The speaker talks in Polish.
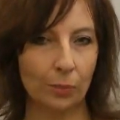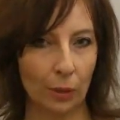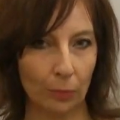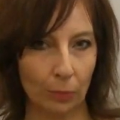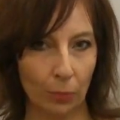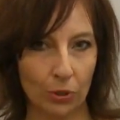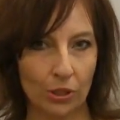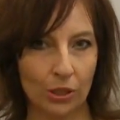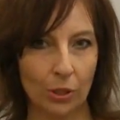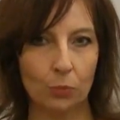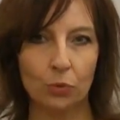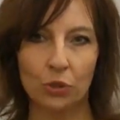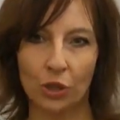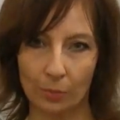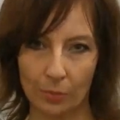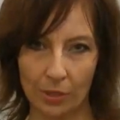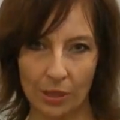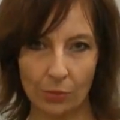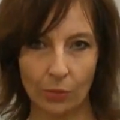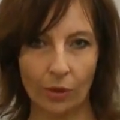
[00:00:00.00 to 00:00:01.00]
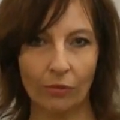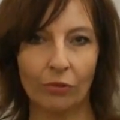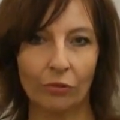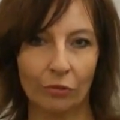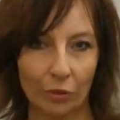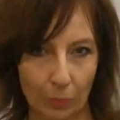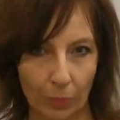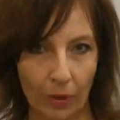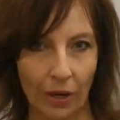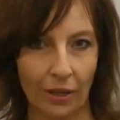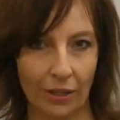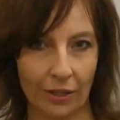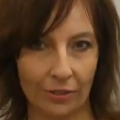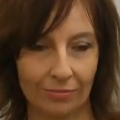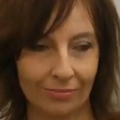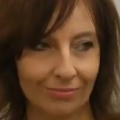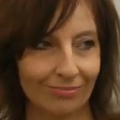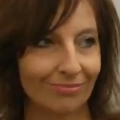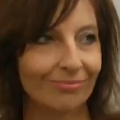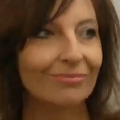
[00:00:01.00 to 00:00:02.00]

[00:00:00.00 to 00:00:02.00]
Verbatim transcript: jest Pan poseł Przemysław Wiple.